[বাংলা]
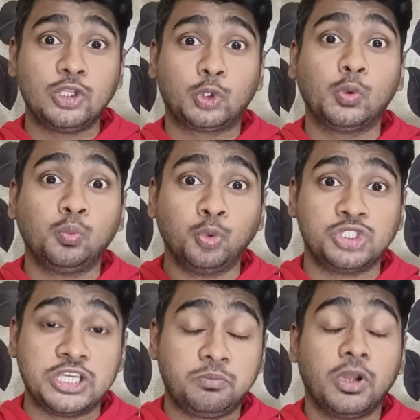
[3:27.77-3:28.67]
কিন্তু
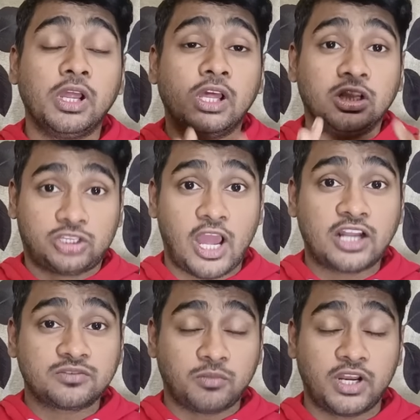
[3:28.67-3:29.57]
মুজিব
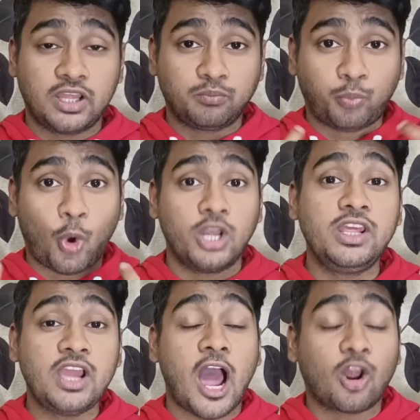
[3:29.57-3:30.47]
তার মানে
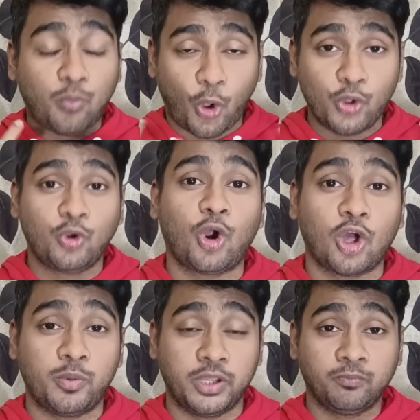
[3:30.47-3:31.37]
বলিং আরও
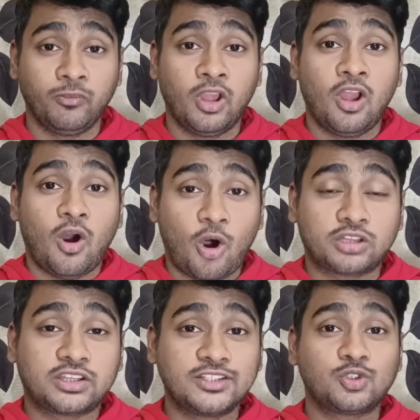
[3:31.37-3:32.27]
ভয়ঙ্কর হবে
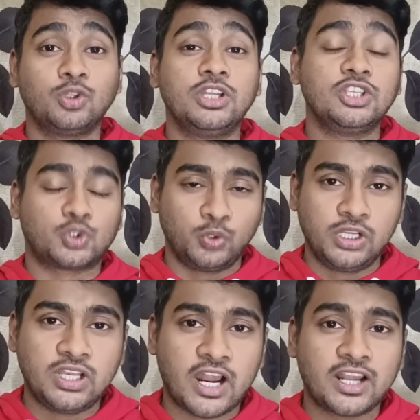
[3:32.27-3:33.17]
অর্থাৎ যদি
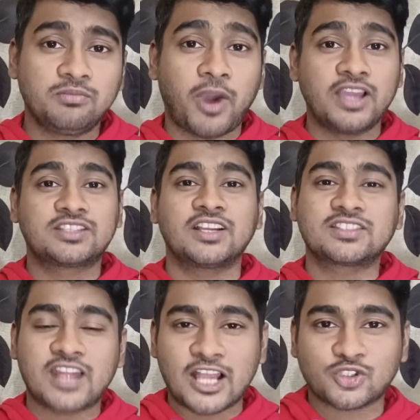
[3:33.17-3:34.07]
সুনীল নারায়ণ বাই
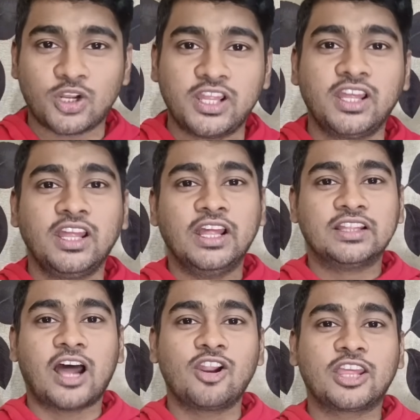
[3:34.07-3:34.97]
চান্স না চলে
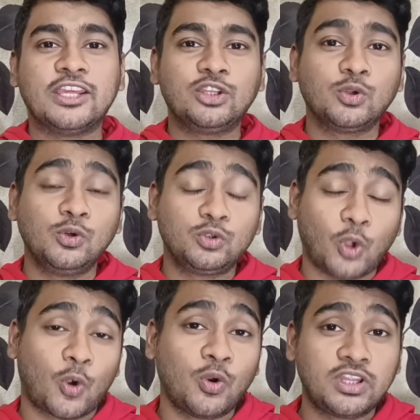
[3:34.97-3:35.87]
তাহলে কিন্তু
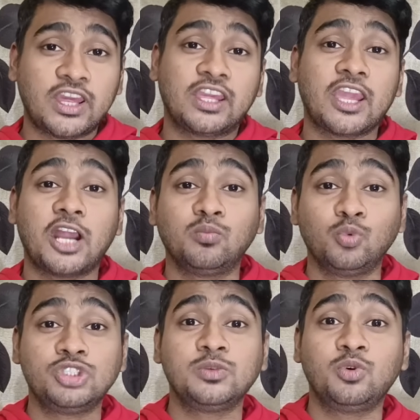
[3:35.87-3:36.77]
তখন কে কে আর
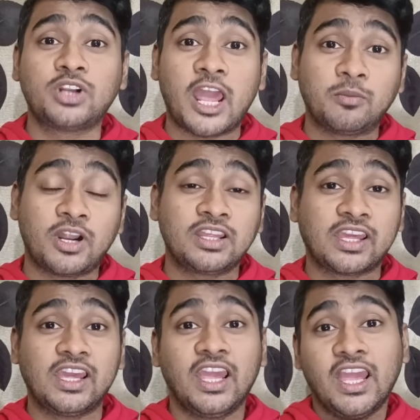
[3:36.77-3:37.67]
মুজিবুর
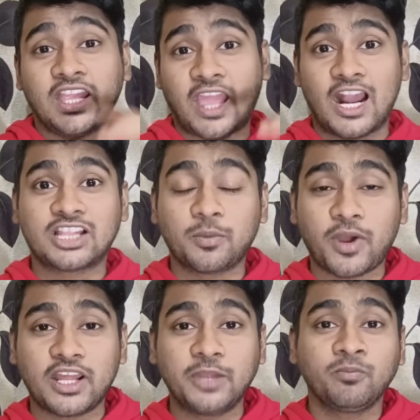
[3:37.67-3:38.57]
রহমানকে খেলাতে
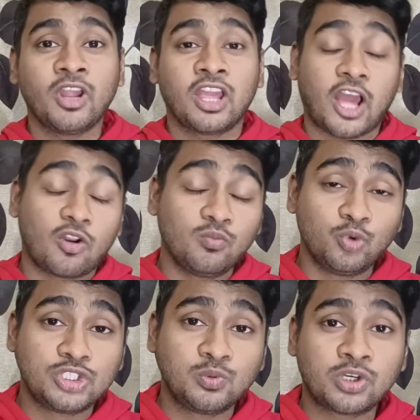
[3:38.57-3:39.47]
পারে কারণ
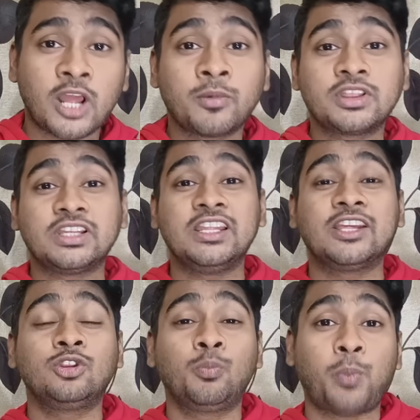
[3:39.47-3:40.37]
মুজিবুর রহমান তিনি
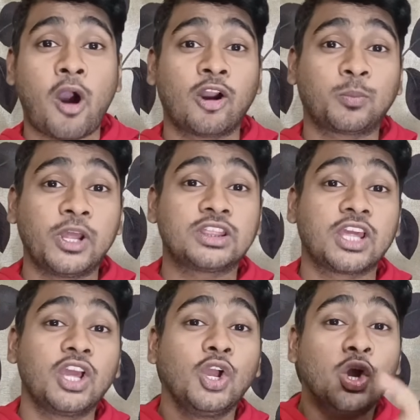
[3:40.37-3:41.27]
কিন্তু পাওয়ার প্লেতে